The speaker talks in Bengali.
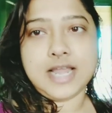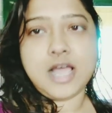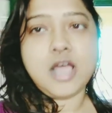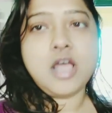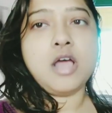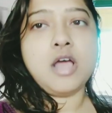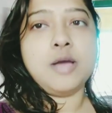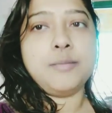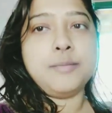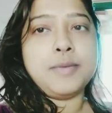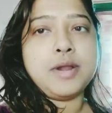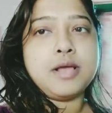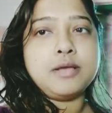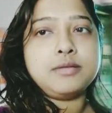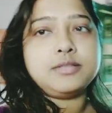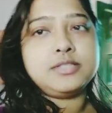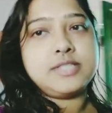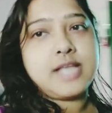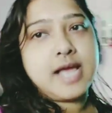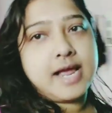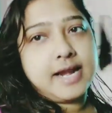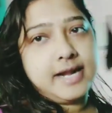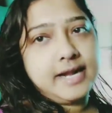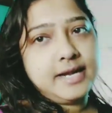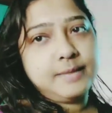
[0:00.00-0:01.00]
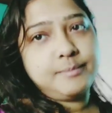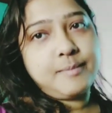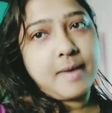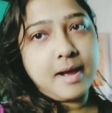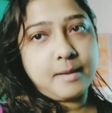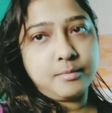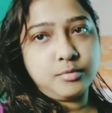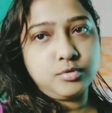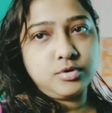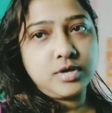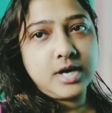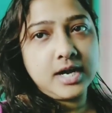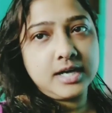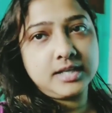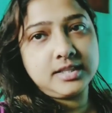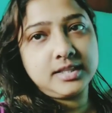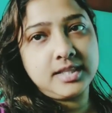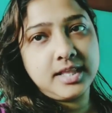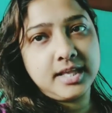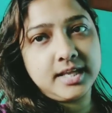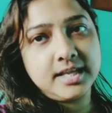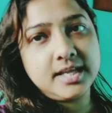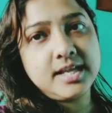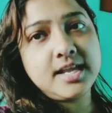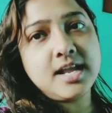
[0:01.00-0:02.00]
না আমরা ডাইরেক্ট বাবুঘাট
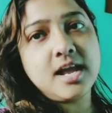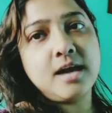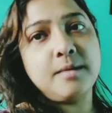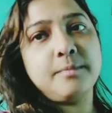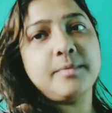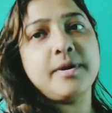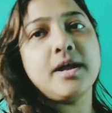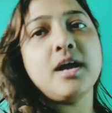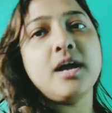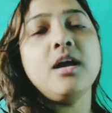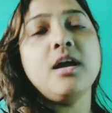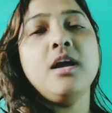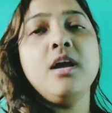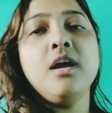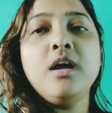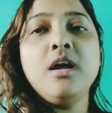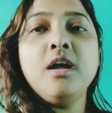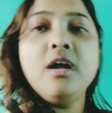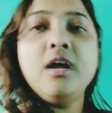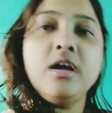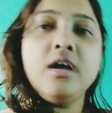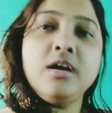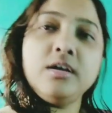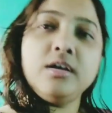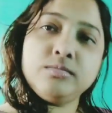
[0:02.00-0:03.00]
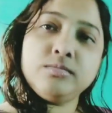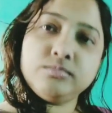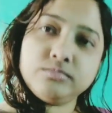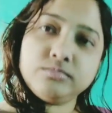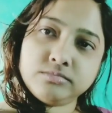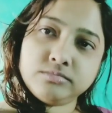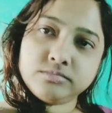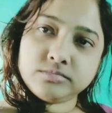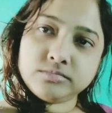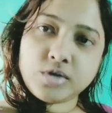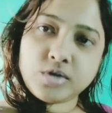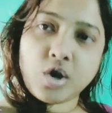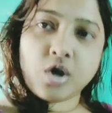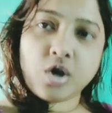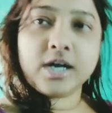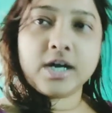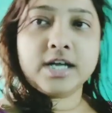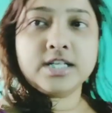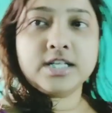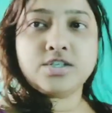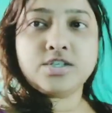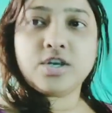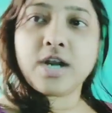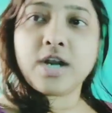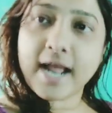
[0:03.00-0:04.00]
থেকেই আমরা
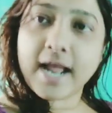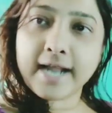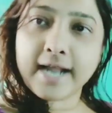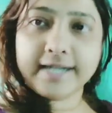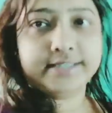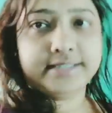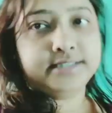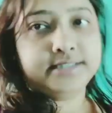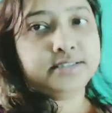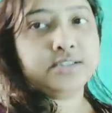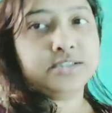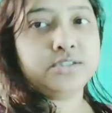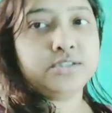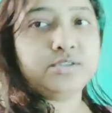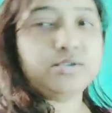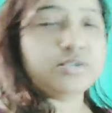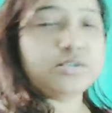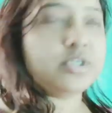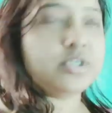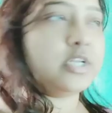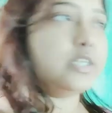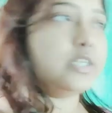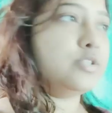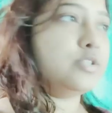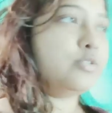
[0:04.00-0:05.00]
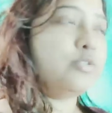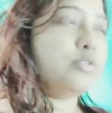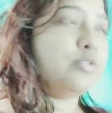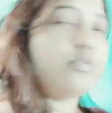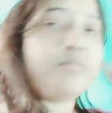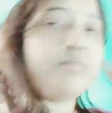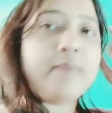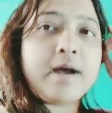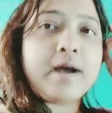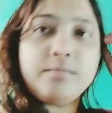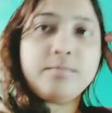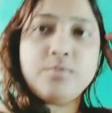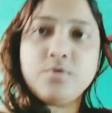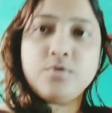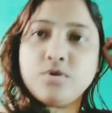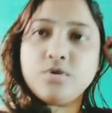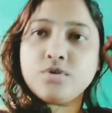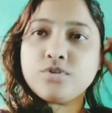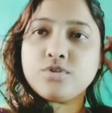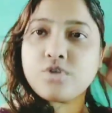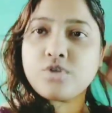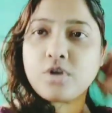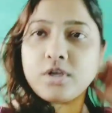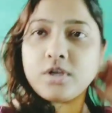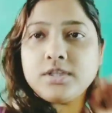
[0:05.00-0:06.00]
গঙ্গার জল আনি তো সেই জন্য মা বললো
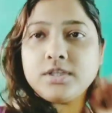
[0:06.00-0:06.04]
চল